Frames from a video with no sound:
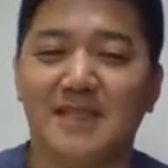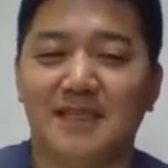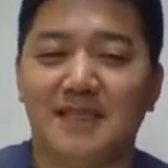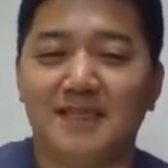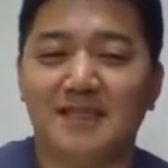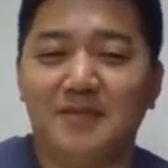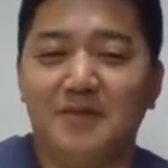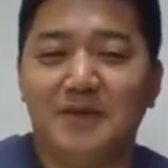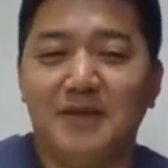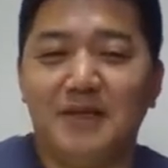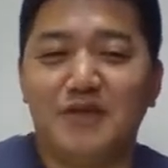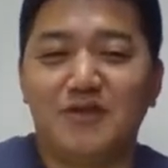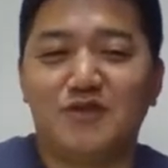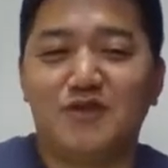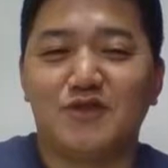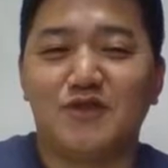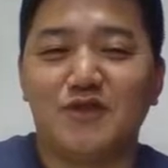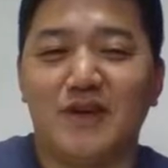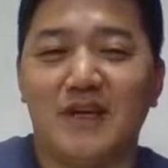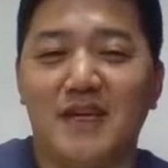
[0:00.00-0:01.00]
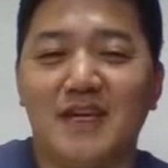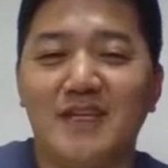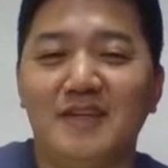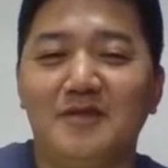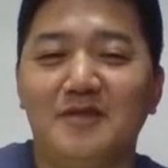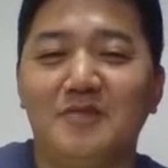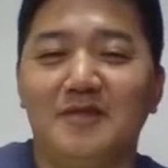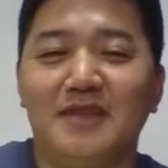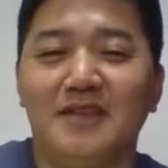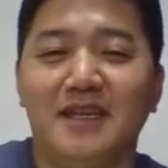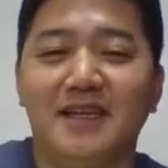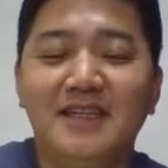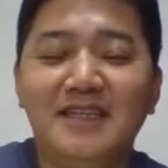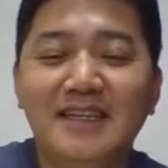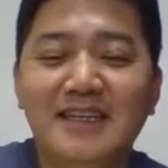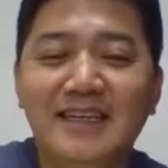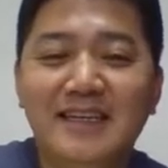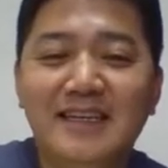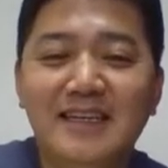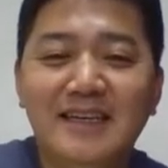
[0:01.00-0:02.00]
안지 제 비례축소
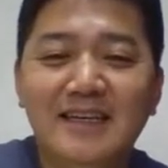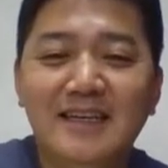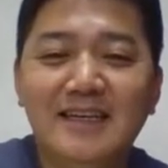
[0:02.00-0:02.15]
애기들입니다